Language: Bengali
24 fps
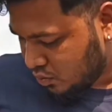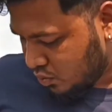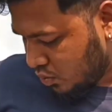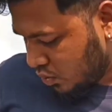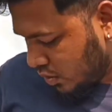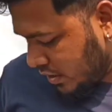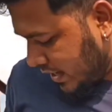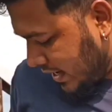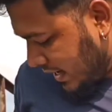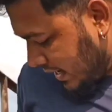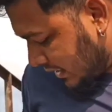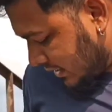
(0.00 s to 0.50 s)

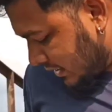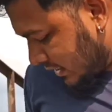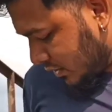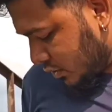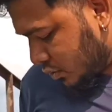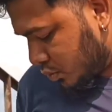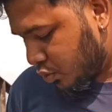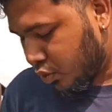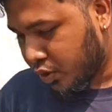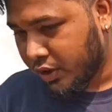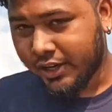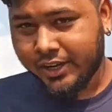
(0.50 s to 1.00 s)
তো এই এক্সট্রা
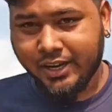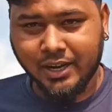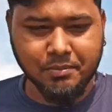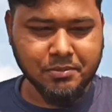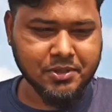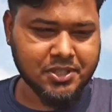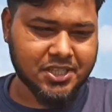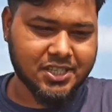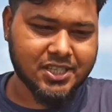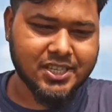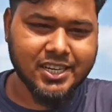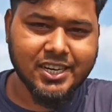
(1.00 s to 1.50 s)
সুতোটাকে
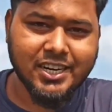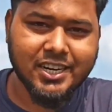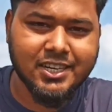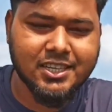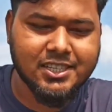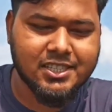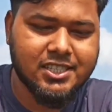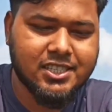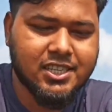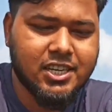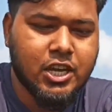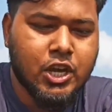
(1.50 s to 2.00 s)
আমি ছিঁড়ে
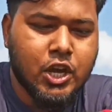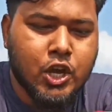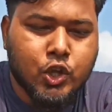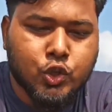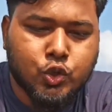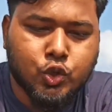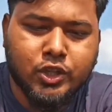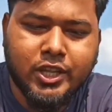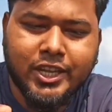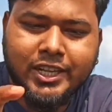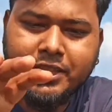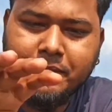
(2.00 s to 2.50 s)
নিচ্ছি
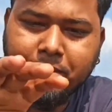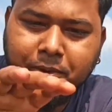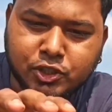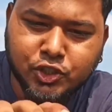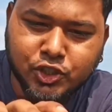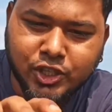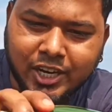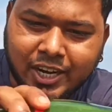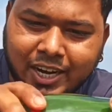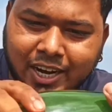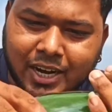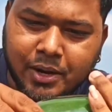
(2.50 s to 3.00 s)
তো দেখতে
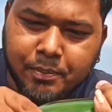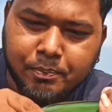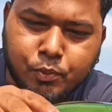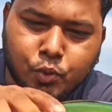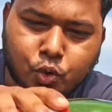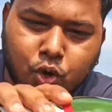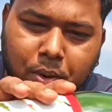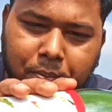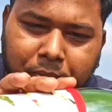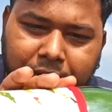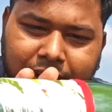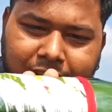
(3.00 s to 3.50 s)
পাচ্ছি এখানে
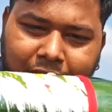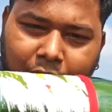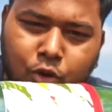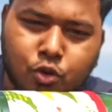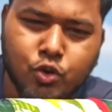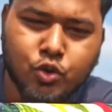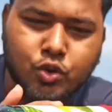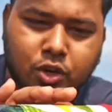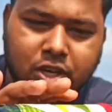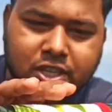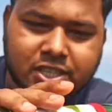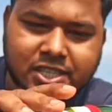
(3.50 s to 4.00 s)
পুরো আমি
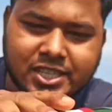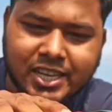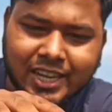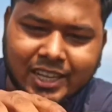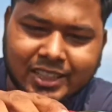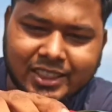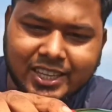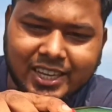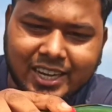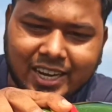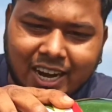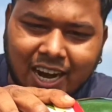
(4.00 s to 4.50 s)
রাউন্ড করে
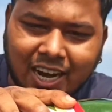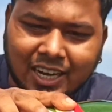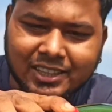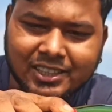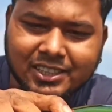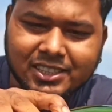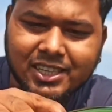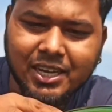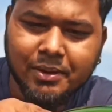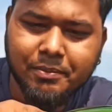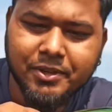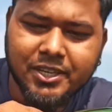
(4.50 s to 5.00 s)
যেখান থেকে
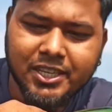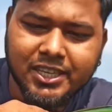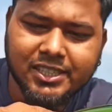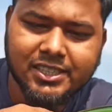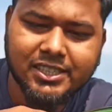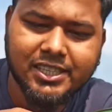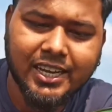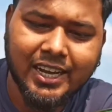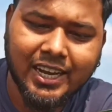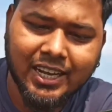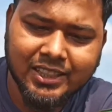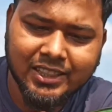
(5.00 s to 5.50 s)
কাটতে যাই আমি ঠিক
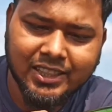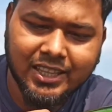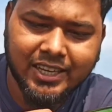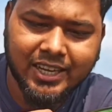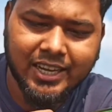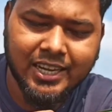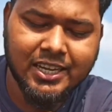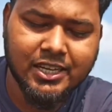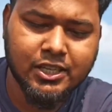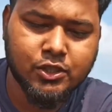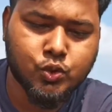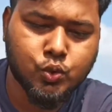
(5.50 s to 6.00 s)
সেখান
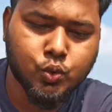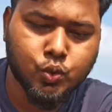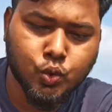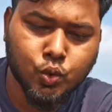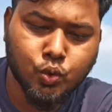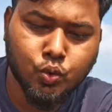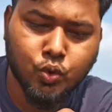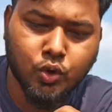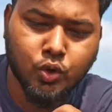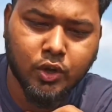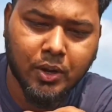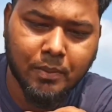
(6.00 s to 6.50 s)
থেকে এই
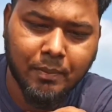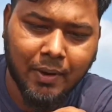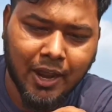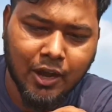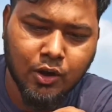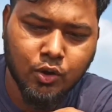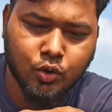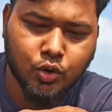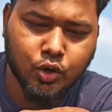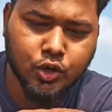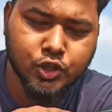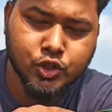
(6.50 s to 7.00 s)
সুতোগুলোকে
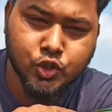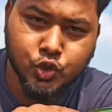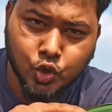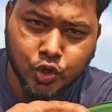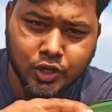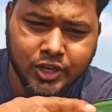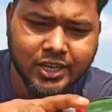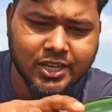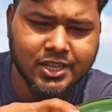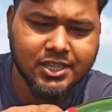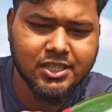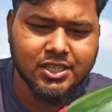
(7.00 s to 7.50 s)
ভালো করে
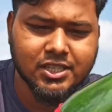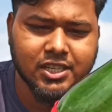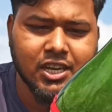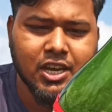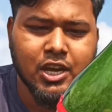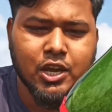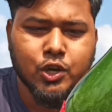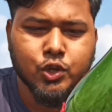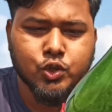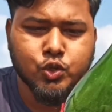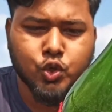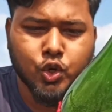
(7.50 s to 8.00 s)
জড়িয়ে নিচ্ছি
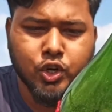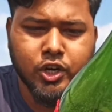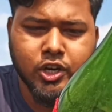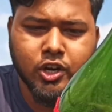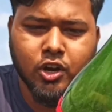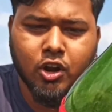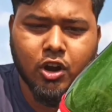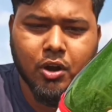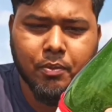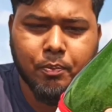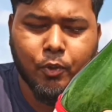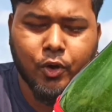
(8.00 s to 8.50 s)

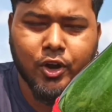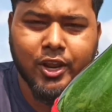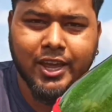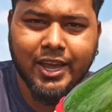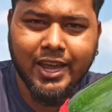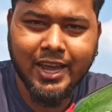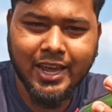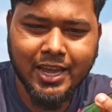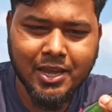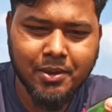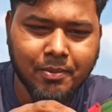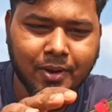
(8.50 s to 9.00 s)
জড়িয়ে নেওয়ার পরে
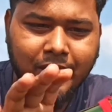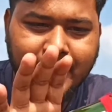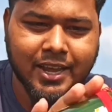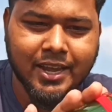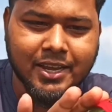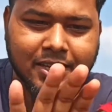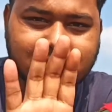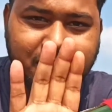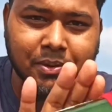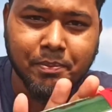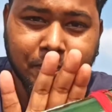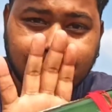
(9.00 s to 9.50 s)
এইবারে
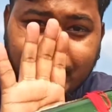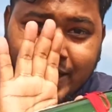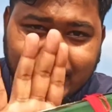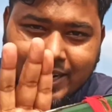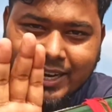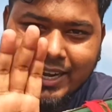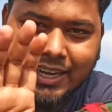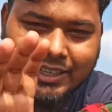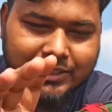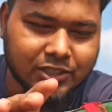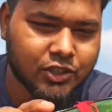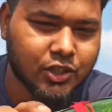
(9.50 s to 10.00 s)
যে মেন
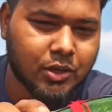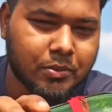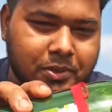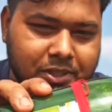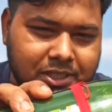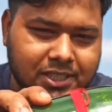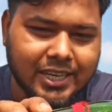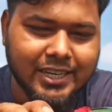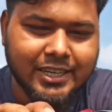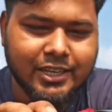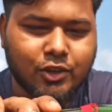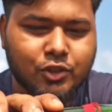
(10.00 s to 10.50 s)
কাজটা
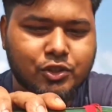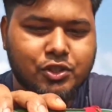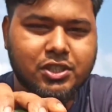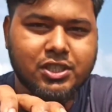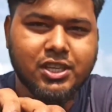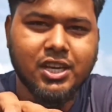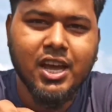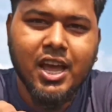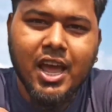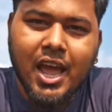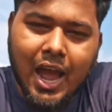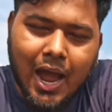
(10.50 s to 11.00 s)
হবে সেইটা
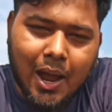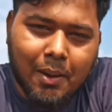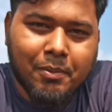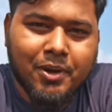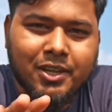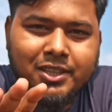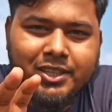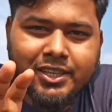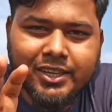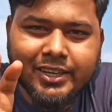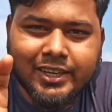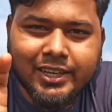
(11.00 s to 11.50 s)
হচ্ছে
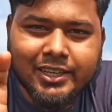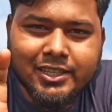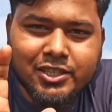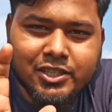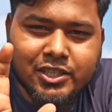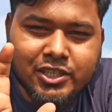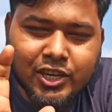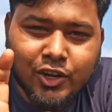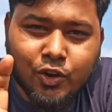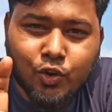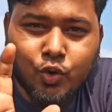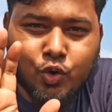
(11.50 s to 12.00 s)
আমাদেরকে
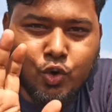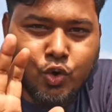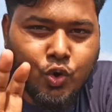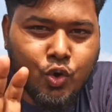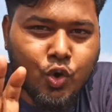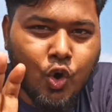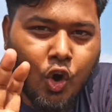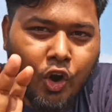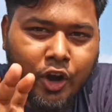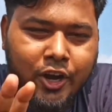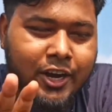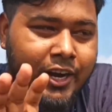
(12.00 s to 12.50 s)
যে কোনো
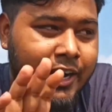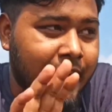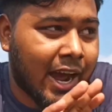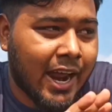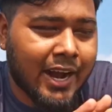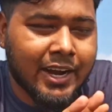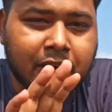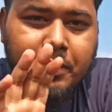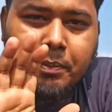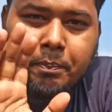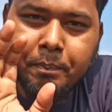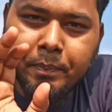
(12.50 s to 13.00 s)
ঘরের
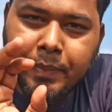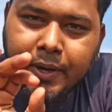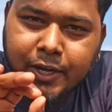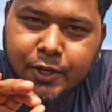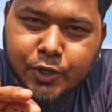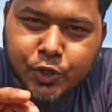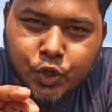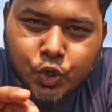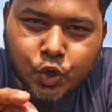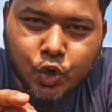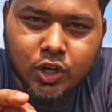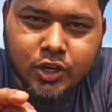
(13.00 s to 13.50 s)
গাড়ির
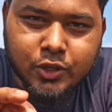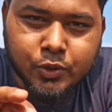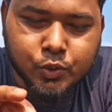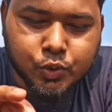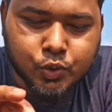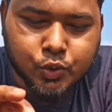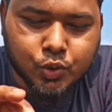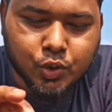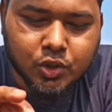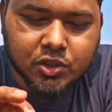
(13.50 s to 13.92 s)
পেট্রোল ইউজ